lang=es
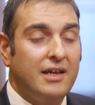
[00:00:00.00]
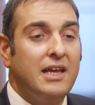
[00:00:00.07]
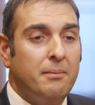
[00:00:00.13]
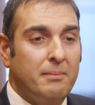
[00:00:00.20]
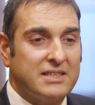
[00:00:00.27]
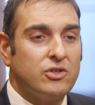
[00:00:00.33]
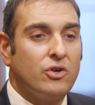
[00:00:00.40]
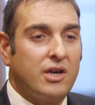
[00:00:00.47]
y
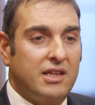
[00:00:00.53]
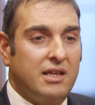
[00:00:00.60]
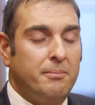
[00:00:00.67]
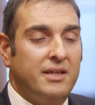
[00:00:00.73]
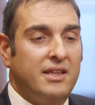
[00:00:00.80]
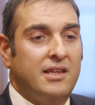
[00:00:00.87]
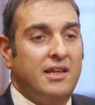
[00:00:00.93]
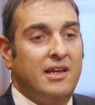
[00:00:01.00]
más
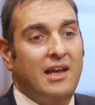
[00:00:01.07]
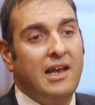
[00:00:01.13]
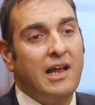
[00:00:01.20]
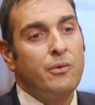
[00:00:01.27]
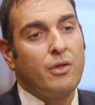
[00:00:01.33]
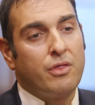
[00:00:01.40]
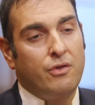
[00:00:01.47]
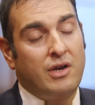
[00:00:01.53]
concretamente en la
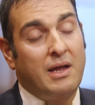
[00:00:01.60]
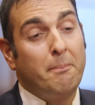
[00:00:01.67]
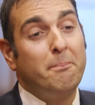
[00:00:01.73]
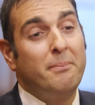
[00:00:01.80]
eurozona,